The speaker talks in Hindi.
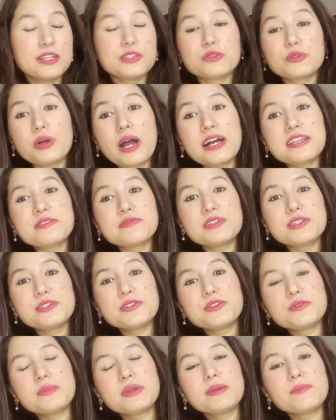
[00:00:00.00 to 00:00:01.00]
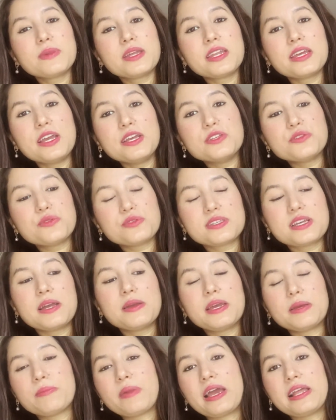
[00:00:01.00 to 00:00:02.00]
तो आज वीडियो में मैंने यही सोचा
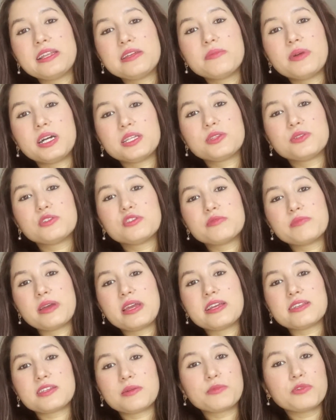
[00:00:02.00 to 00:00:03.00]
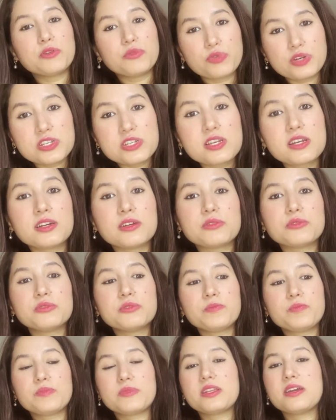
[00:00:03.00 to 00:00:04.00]
पहली बात तो मैं सबको विश करूँ
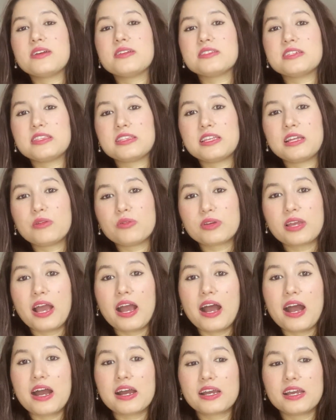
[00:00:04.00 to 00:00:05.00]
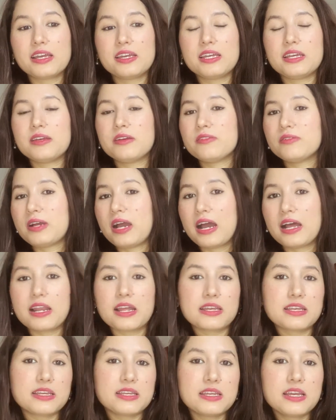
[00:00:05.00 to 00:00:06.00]
जितने लोग यहाँ आ गए हैं
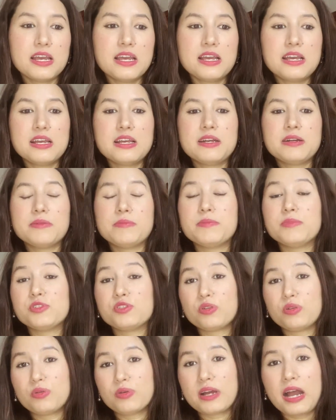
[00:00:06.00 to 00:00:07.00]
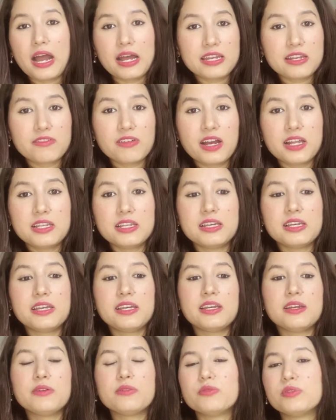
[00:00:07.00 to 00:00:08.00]
हालांकि जो लोग आने वाले
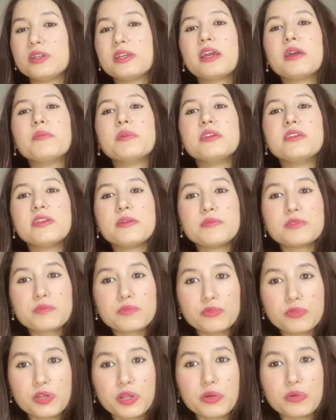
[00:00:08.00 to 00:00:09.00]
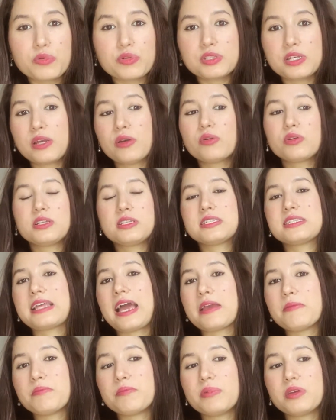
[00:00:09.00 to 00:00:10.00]
हैं उनके भी ड्रीम्स पूरे हो जाए और इस
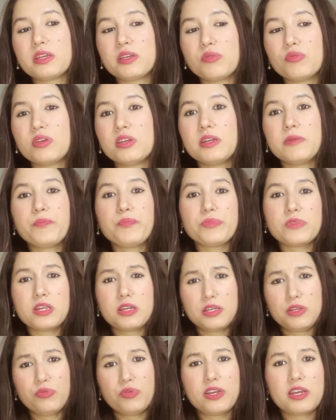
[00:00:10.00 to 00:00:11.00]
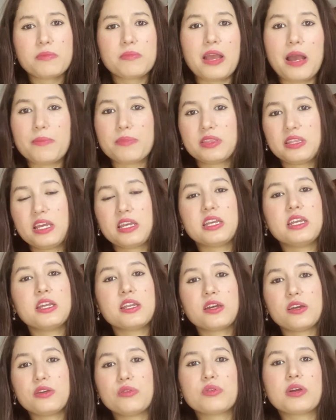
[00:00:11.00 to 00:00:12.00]
टाइम पे क्योंकि यूके में आप देख ही
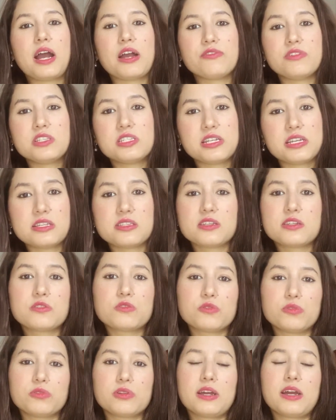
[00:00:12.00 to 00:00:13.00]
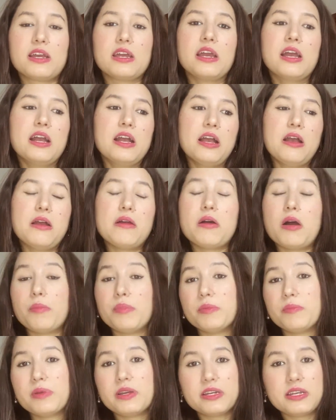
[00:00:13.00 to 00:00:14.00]
रहे हो काफ़ी चेंजेस हो रहा है
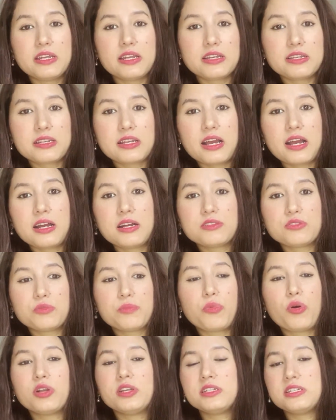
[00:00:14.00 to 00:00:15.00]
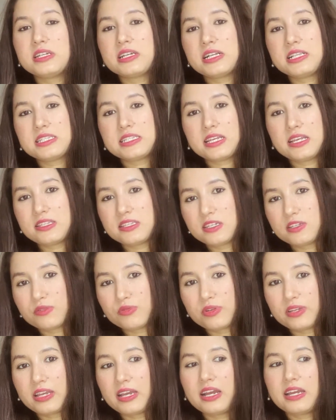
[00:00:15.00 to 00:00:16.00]
अभी ब्रिटेन का जो पॉलिटिकल चेंजेस हो
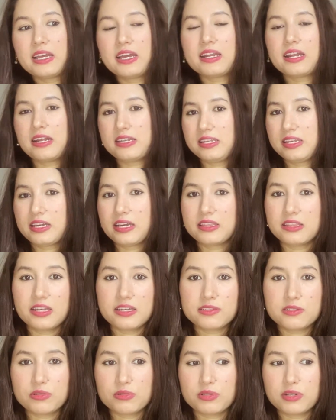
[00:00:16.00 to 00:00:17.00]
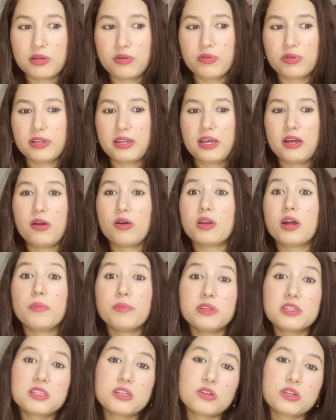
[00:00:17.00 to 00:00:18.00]
गया या रानी का डेथ होना हो गया और अभी तो